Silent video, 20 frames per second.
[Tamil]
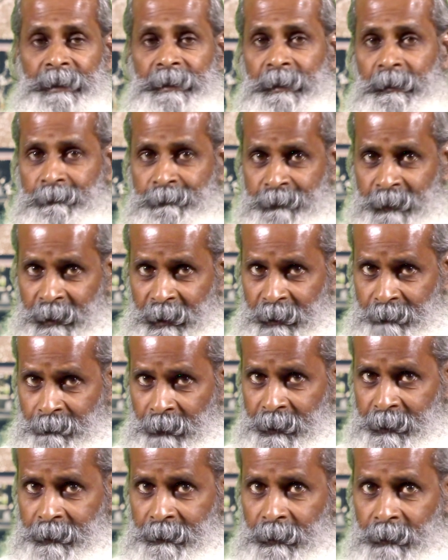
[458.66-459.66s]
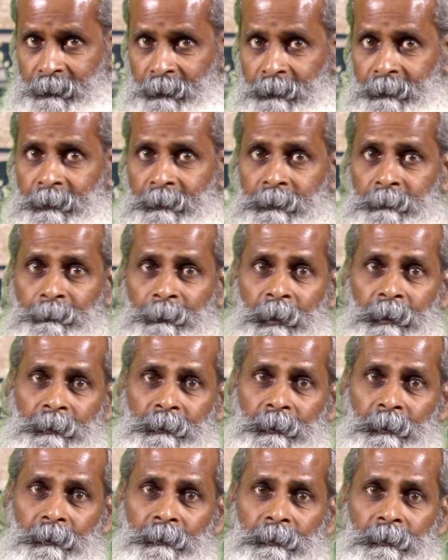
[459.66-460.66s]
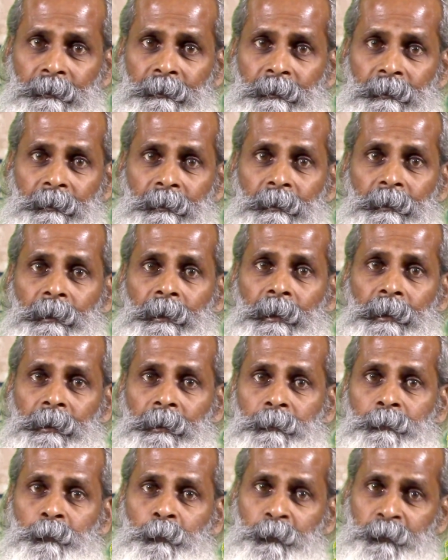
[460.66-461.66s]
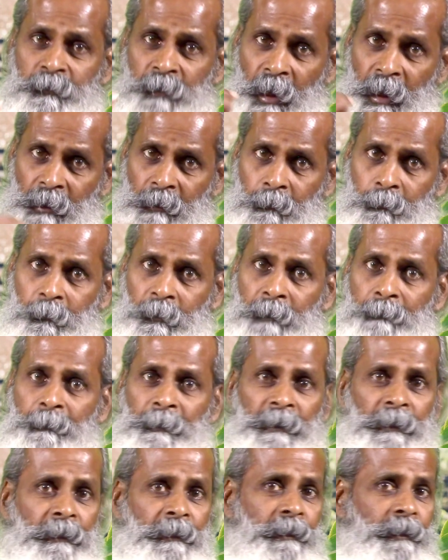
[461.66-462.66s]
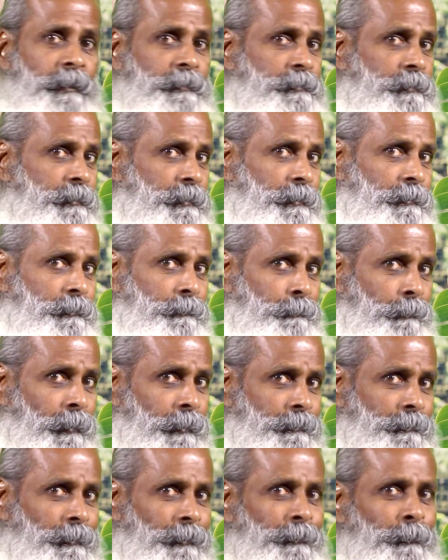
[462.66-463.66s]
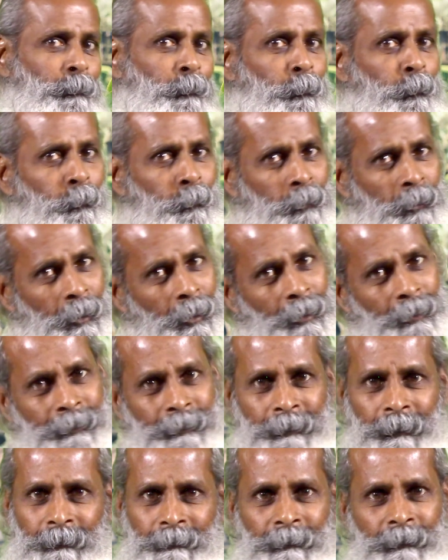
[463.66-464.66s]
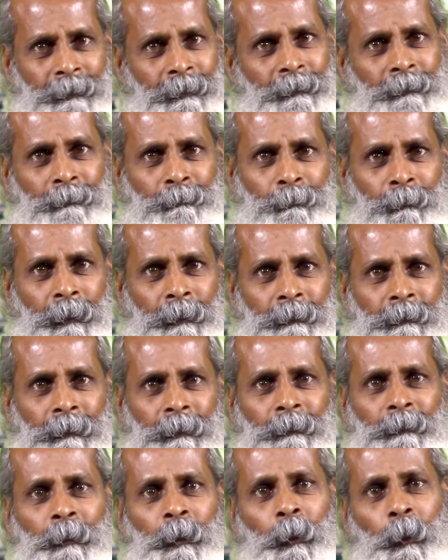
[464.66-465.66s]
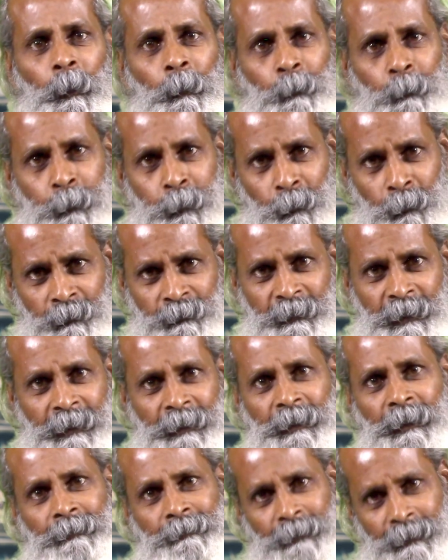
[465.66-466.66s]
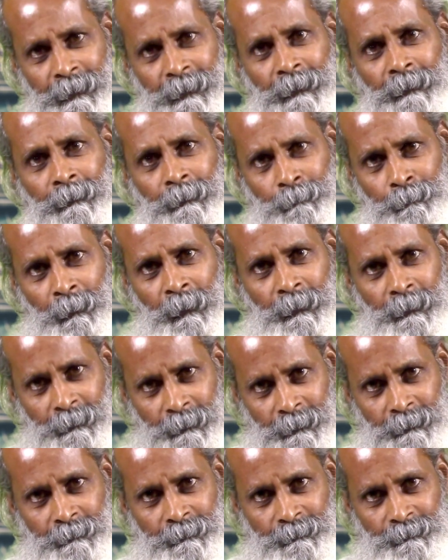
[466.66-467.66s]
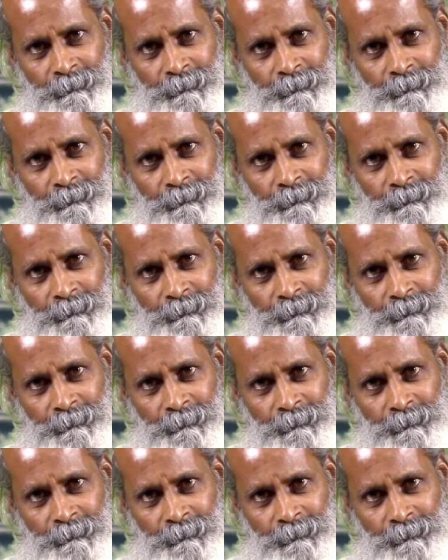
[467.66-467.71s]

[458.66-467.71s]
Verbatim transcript: எத்தனை வாங்கினார்கள் என்று பாருங்கள் இது ஜூஸாக குடிப்பதற்கு எத்தனை என்று பாருங்கள் ஊறுகாய்க்கு எத்தனை என்று பாருங்கள் பூஜைக்கு எத்தனை என்று பாருங்கள்